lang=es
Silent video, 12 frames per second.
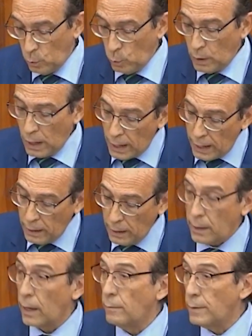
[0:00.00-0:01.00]
una
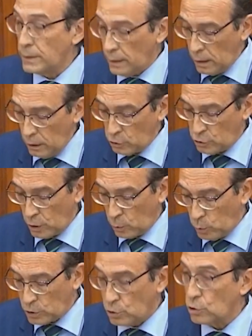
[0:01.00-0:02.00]
ley que evite los
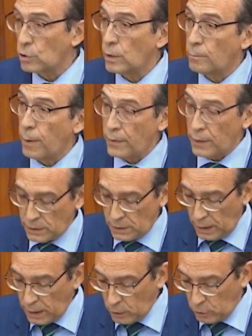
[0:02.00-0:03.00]
secuestros de padres
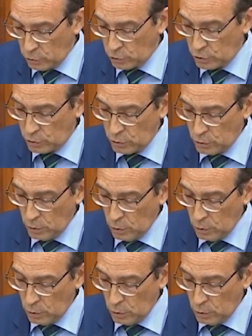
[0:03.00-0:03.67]
a hijos,